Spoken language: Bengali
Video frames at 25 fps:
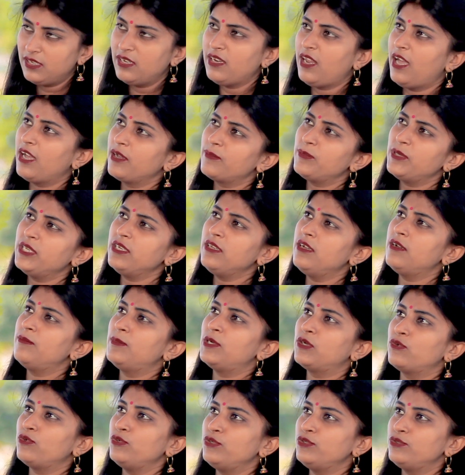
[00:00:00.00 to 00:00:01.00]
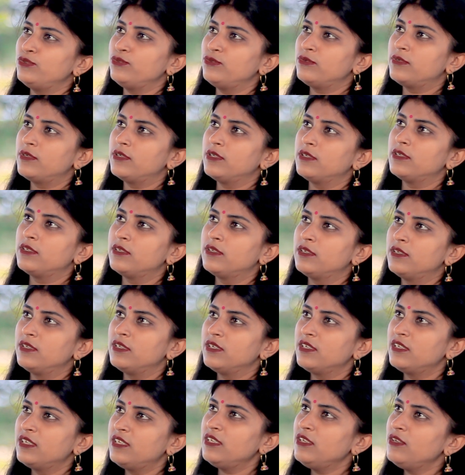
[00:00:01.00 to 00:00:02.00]
লাগবে না আমার ওই সুখ
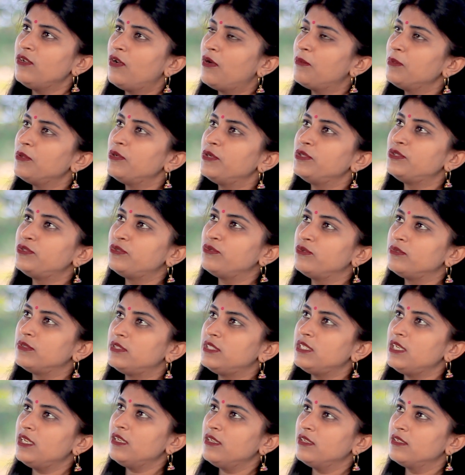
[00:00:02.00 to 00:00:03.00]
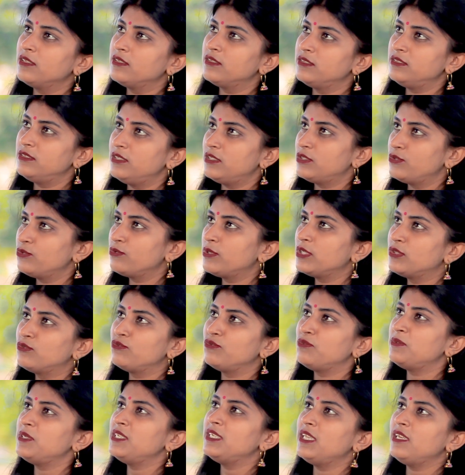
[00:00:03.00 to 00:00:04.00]
কি হবে ওই সুখ দিয়ে যে সুখে
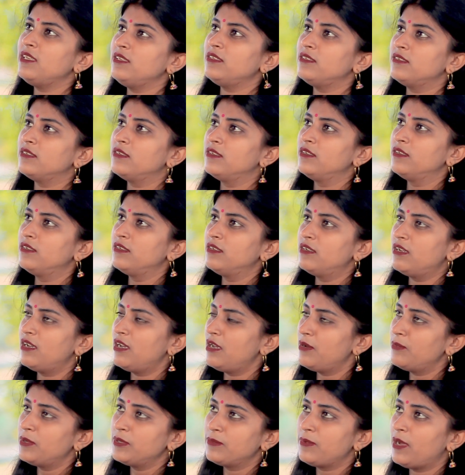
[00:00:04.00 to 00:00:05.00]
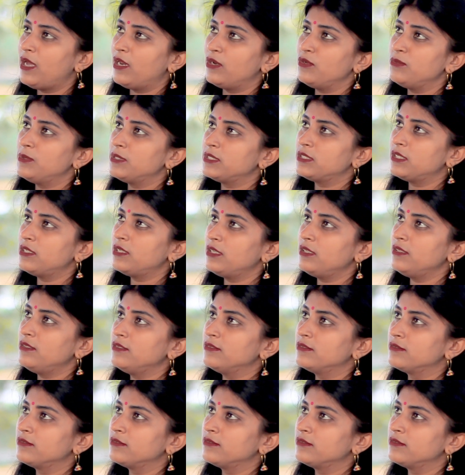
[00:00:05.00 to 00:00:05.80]
তুমি নেই আমার ভালোবাসা নেই